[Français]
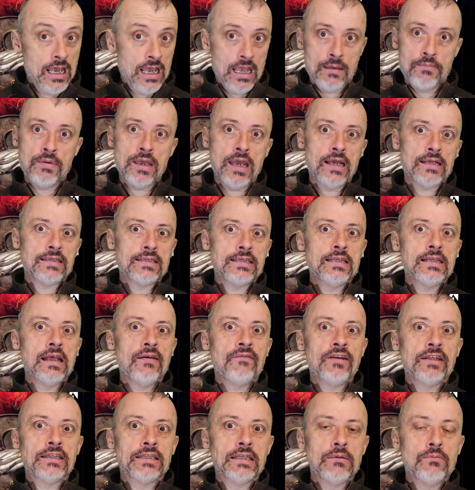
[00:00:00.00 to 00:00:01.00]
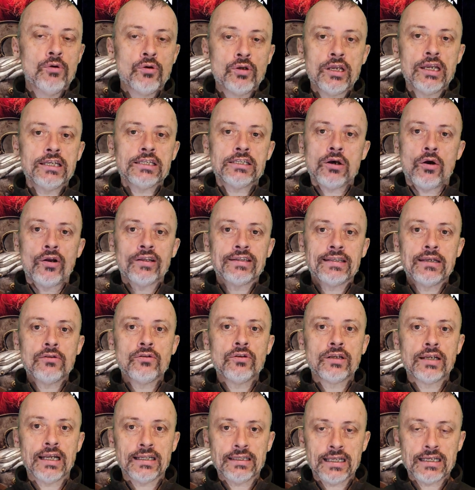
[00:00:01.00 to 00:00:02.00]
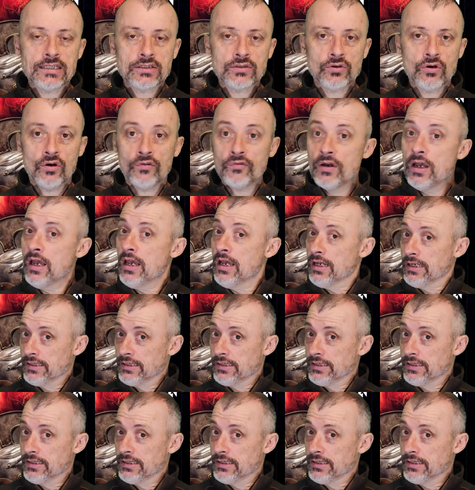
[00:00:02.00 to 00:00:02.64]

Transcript: Et eh bien s'il avait été buggé, ça aurait été une catastrophe.